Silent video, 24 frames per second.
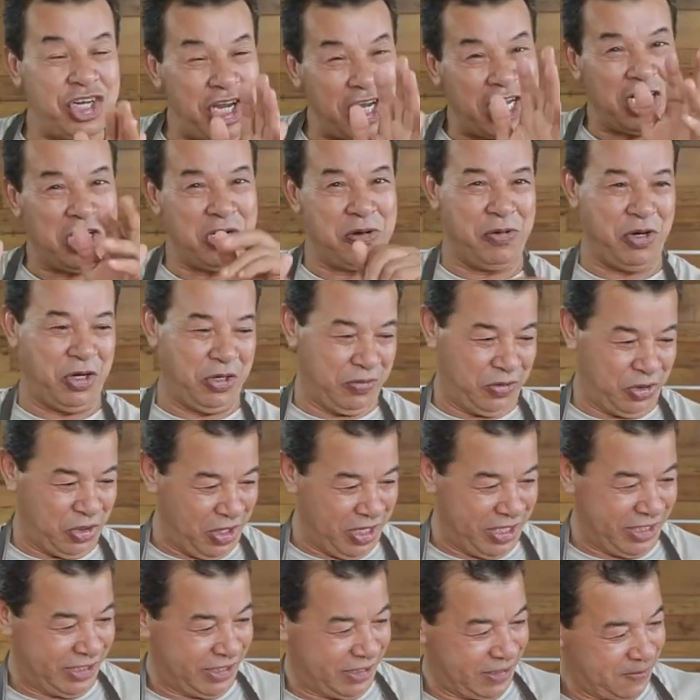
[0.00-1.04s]
Dica número
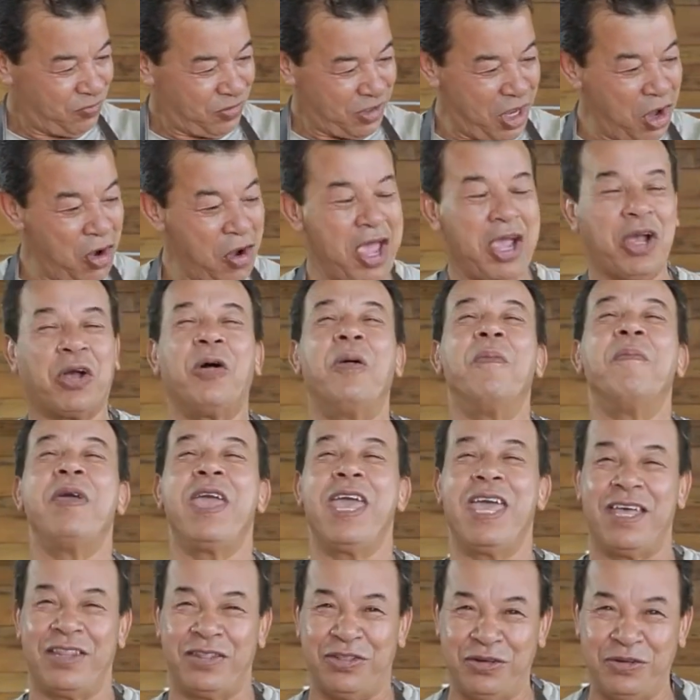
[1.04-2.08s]
2. Eu
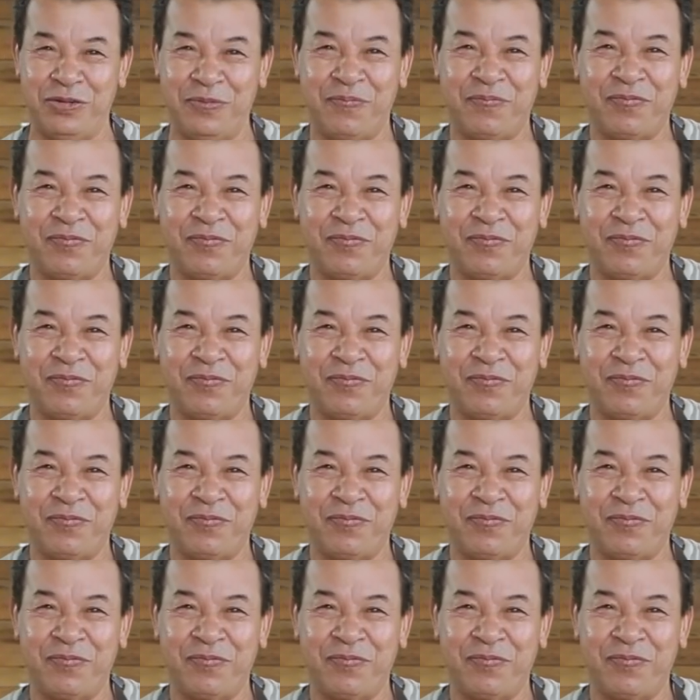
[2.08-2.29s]
recomendo